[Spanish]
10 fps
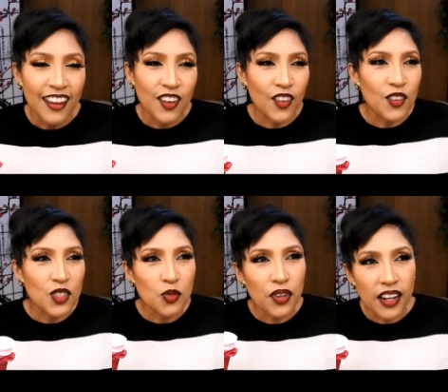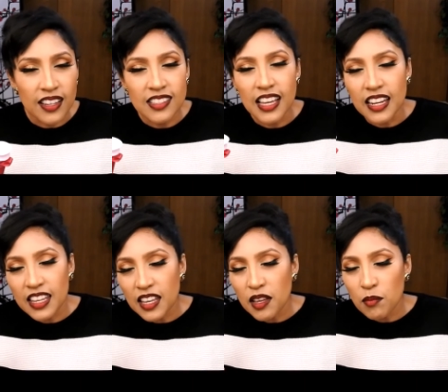No, no es tu fragancia
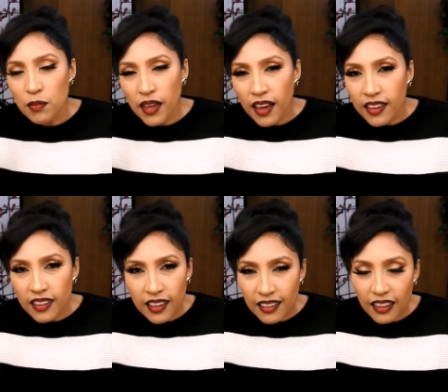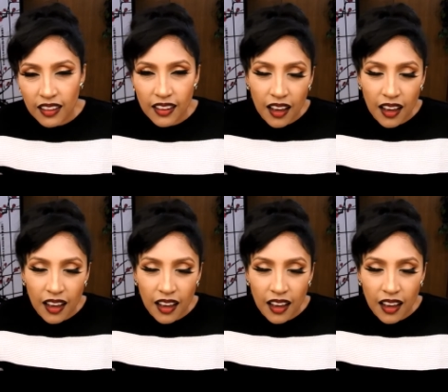limpia y que mm,